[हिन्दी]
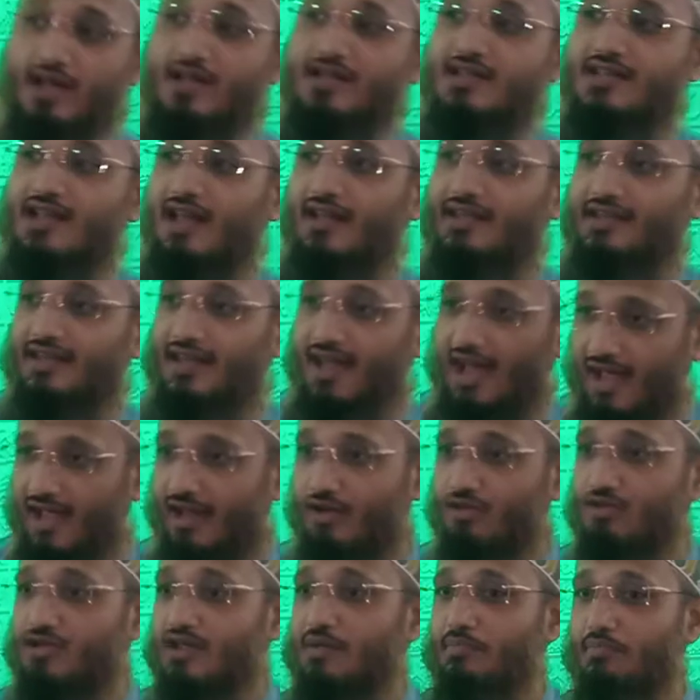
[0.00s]
कर्ज़ा दिया
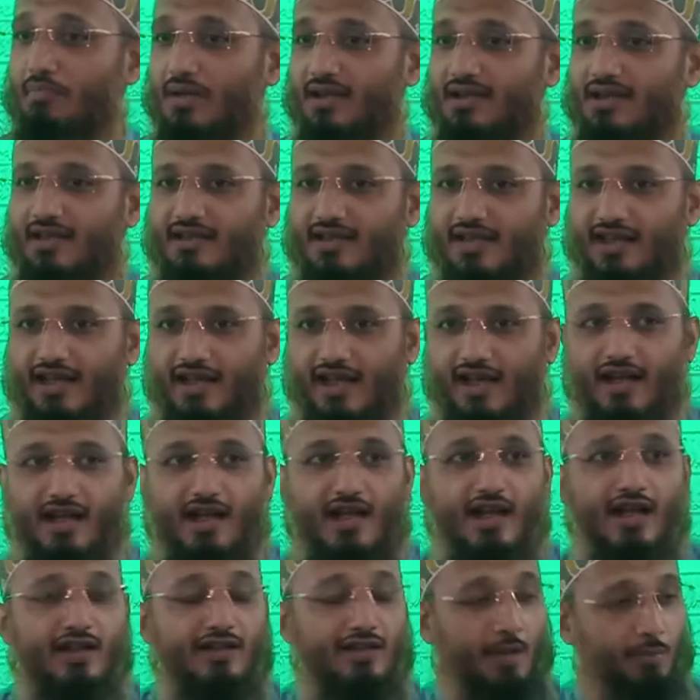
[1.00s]
है उसकी मदद की है
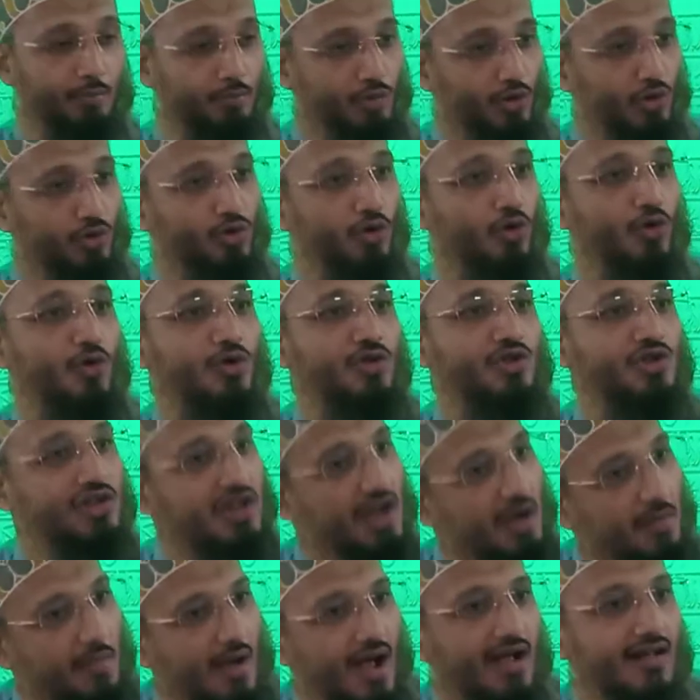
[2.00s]
तब तो धोस
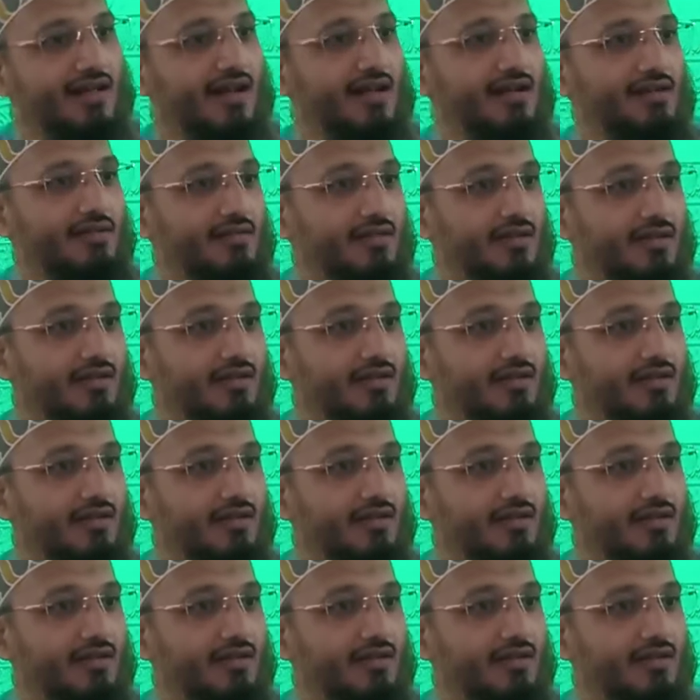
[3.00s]
जमा कर